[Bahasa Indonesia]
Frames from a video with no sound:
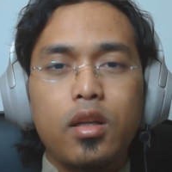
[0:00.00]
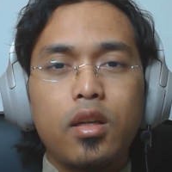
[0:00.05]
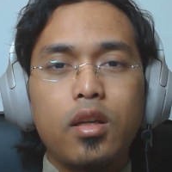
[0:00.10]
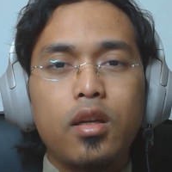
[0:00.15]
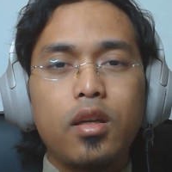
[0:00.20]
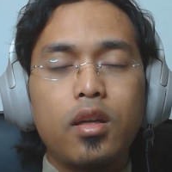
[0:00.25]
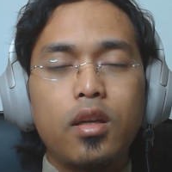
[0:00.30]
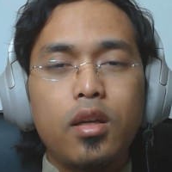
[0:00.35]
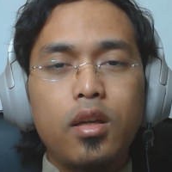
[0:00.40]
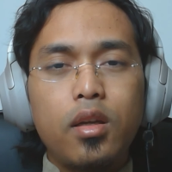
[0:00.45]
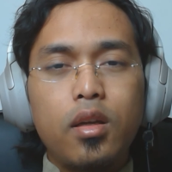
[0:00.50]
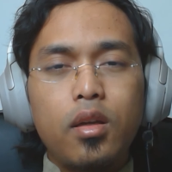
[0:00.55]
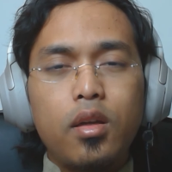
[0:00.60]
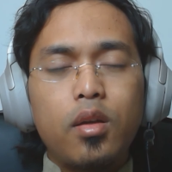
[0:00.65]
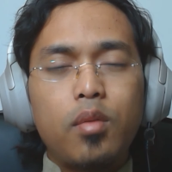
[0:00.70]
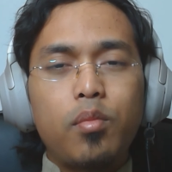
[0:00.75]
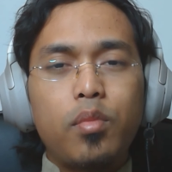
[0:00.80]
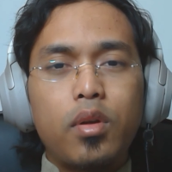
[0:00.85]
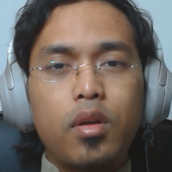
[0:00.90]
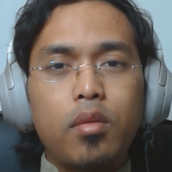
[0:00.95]
ada
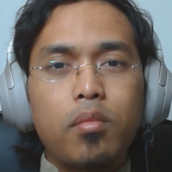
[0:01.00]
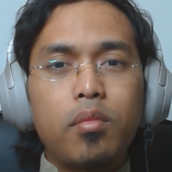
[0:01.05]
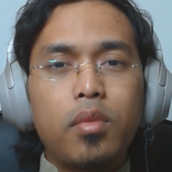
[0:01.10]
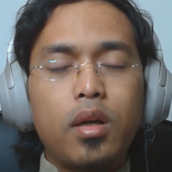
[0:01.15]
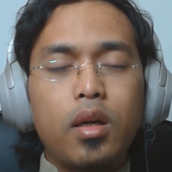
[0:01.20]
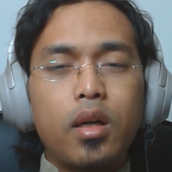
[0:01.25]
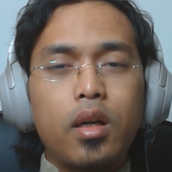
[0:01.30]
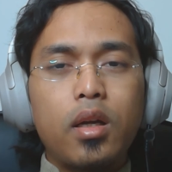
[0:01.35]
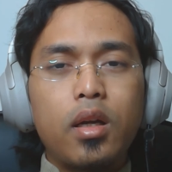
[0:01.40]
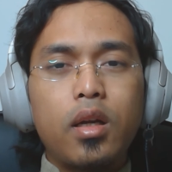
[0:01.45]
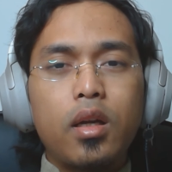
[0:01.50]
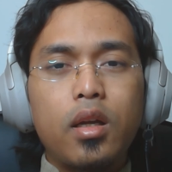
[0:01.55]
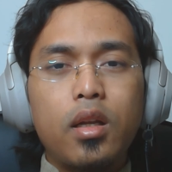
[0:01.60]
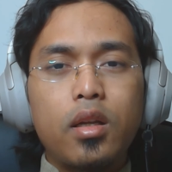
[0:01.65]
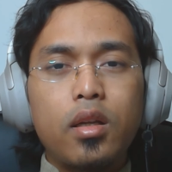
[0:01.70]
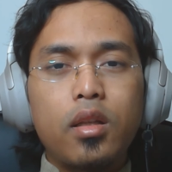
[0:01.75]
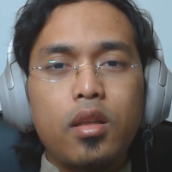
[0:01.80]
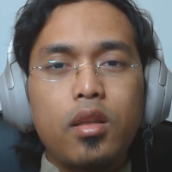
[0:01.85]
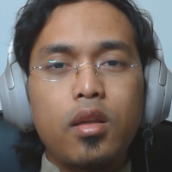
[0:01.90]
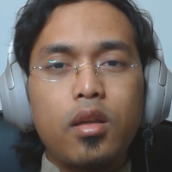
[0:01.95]
perkembangan,
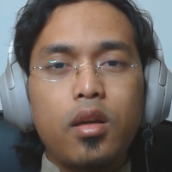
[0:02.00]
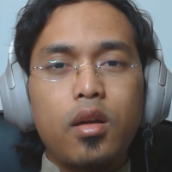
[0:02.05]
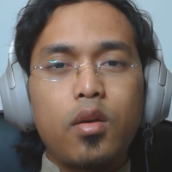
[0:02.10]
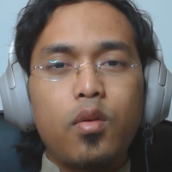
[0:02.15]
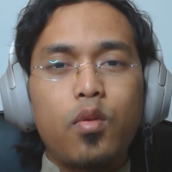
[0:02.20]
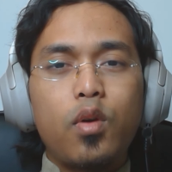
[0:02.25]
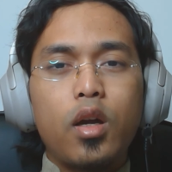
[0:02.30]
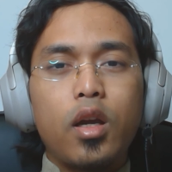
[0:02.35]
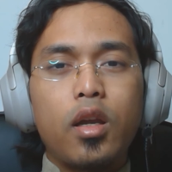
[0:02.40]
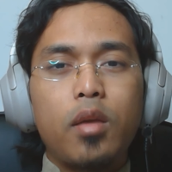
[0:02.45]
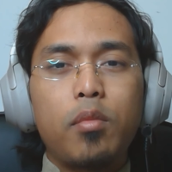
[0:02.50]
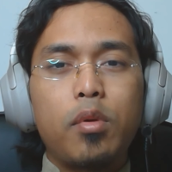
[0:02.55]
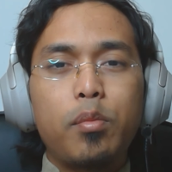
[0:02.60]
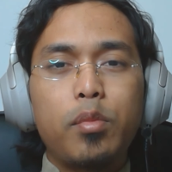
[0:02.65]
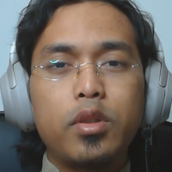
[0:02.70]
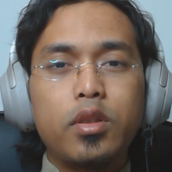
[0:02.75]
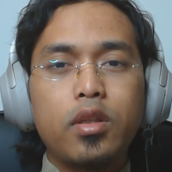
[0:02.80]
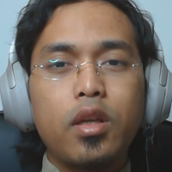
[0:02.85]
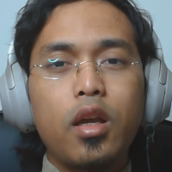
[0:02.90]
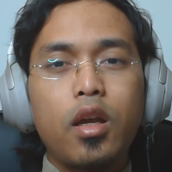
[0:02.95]
ketika uangnya
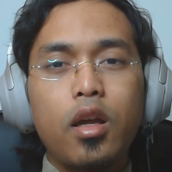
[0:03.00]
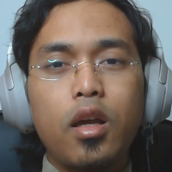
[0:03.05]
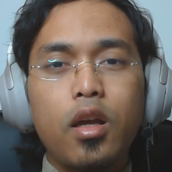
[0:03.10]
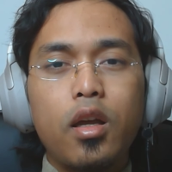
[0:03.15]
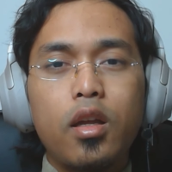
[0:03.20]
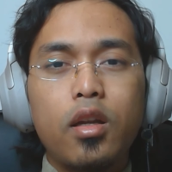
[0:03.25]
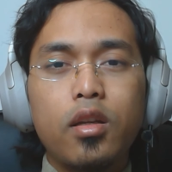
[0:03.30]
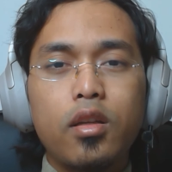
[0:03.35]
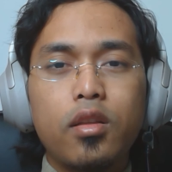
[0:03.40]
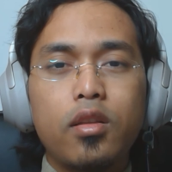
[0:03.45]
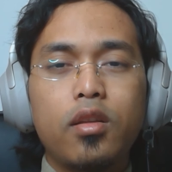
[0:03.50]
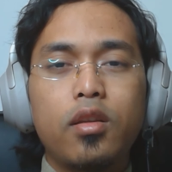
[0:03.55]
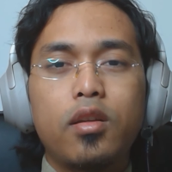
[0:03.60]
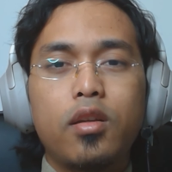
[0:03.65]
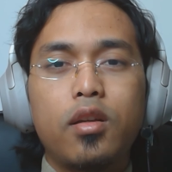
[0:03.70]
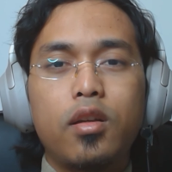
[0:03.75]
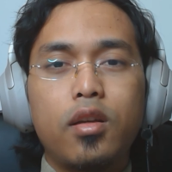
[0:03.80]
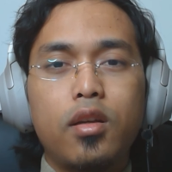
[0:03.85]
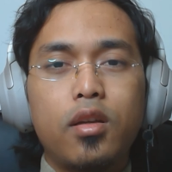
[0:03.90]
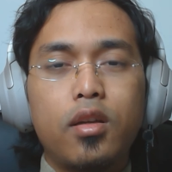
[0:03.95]
membesar,
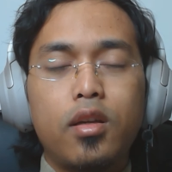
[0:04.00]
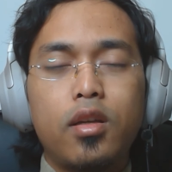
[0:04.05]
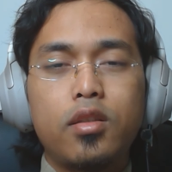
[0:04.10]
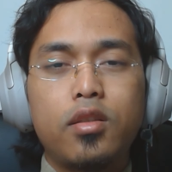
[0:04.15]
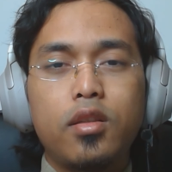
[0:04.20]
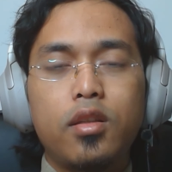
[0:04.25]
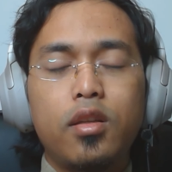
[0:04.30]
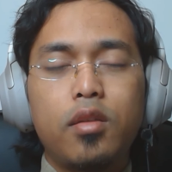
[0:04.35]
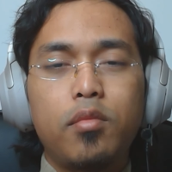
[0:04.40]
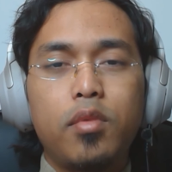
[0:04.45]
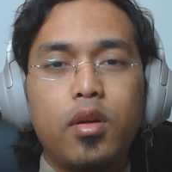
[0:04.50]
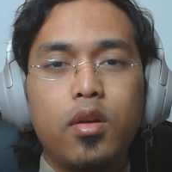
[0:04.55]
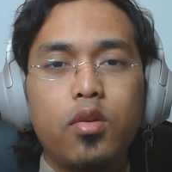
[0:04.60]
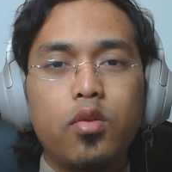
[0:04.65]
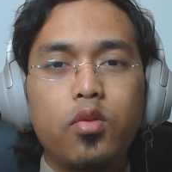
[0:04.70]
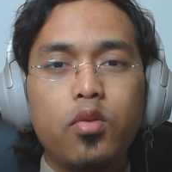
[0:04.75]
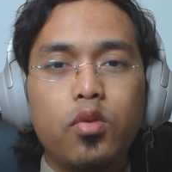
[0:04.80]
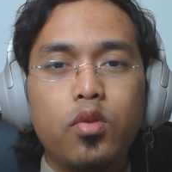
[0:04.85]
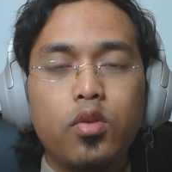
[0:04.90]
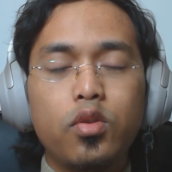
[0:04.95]
ketika hasilnya
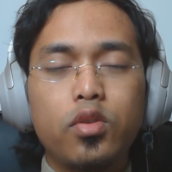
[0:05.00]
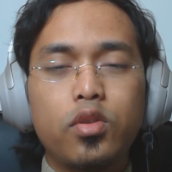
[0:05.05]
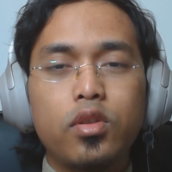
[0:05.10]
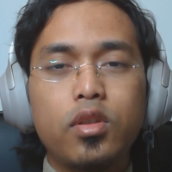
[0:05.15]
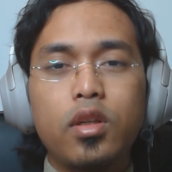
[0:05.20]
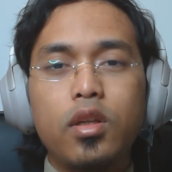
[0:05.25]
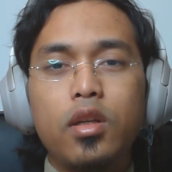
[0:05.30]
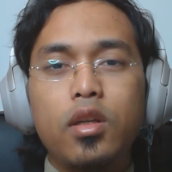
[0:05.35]
bagus,